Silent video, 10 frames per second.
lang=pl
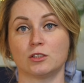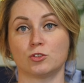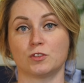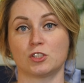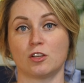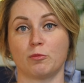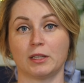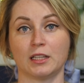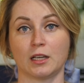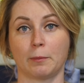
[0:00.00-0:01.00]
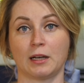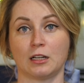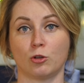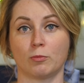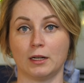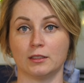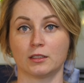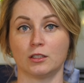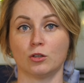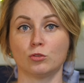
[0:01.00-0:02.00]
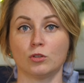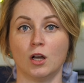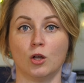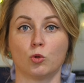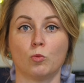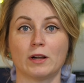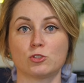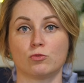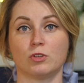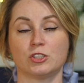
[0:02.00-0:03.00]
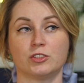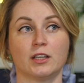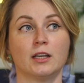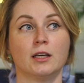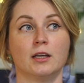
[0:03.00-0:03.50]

doświadczenie w badaniach paranormalnych. I on tłumaczył właśnie